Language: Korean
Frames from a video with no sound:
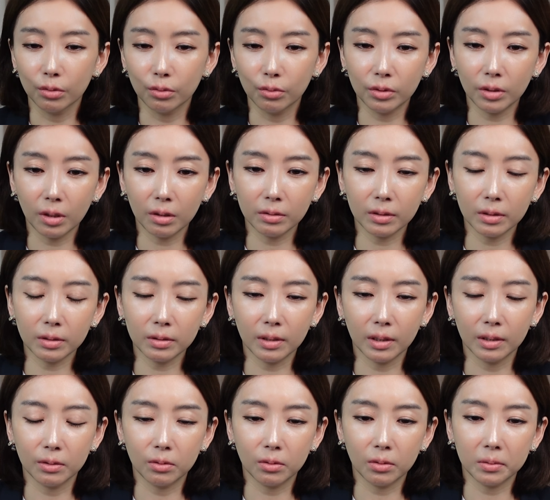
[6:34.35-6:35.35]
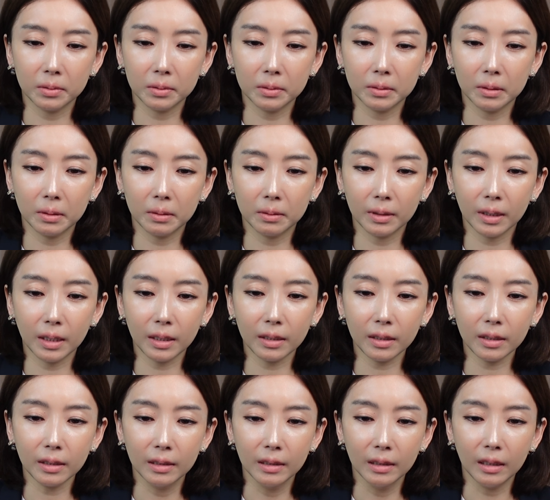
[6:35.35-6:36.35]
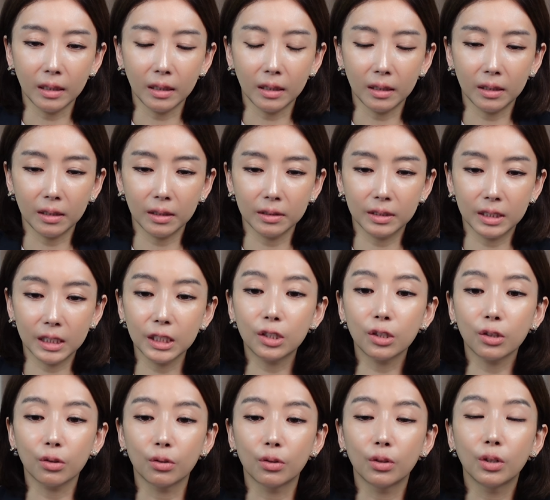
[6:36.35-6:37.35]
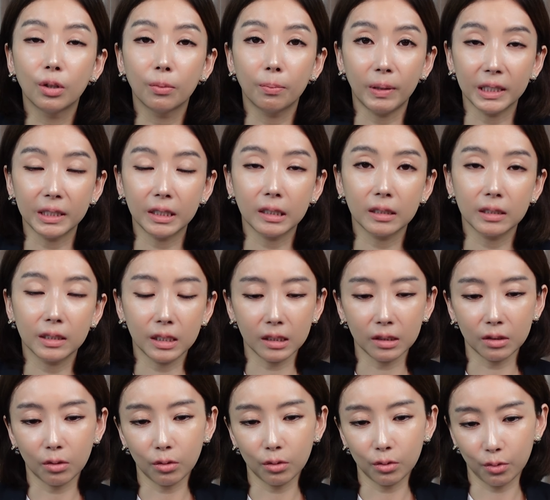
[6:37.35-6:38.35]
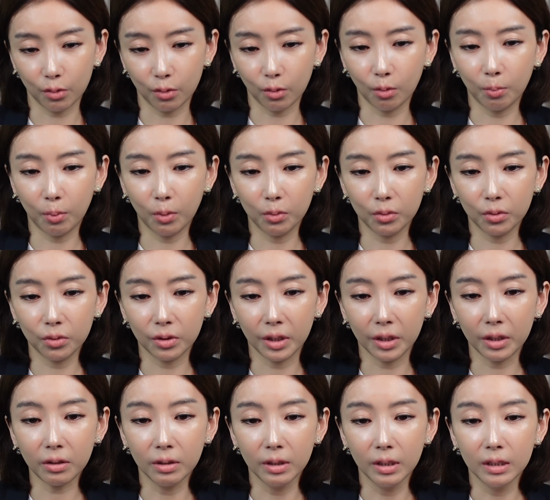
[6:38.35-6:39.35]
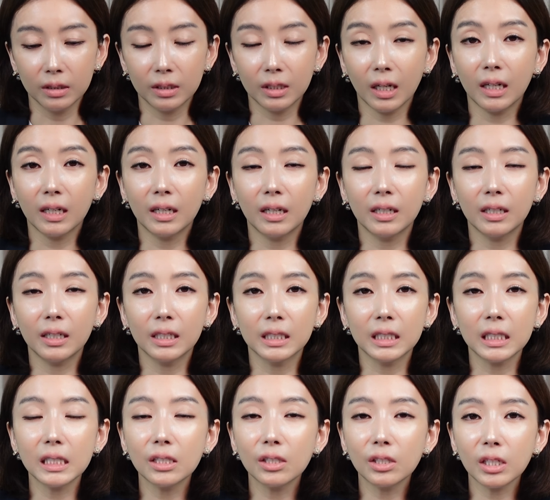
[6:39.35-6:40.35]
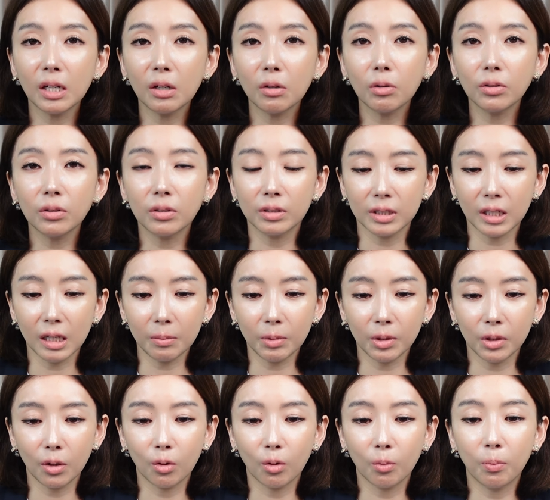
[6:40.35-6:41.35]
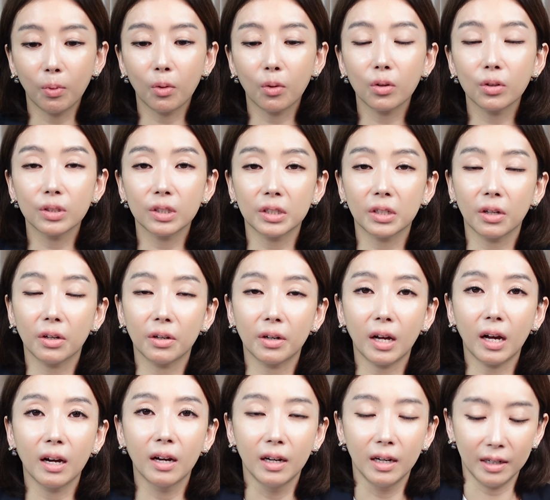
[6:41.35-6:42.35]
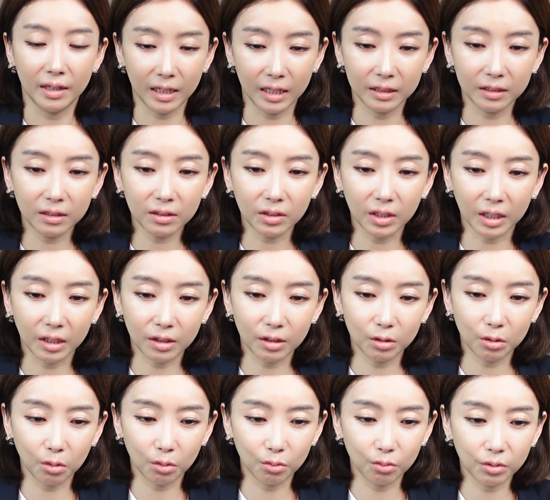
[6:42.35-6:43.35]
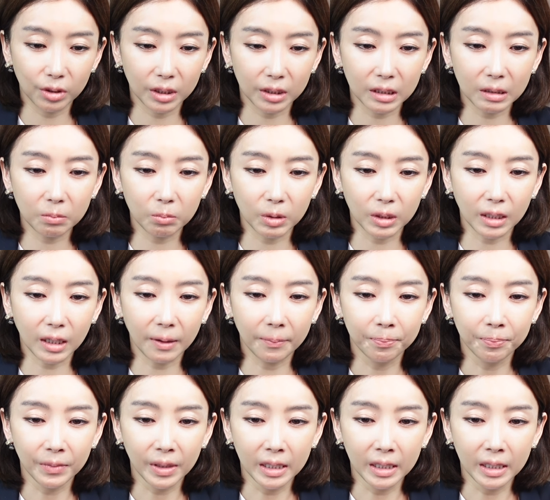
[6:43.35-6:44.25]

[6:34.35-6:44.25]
윤석열 대통령의 어, 지지율 바닥을 칠 것으로 보는데요. 차라리 신창원을 사면 하고 복권시켜라 라는 댓글도 눈에 띕니다.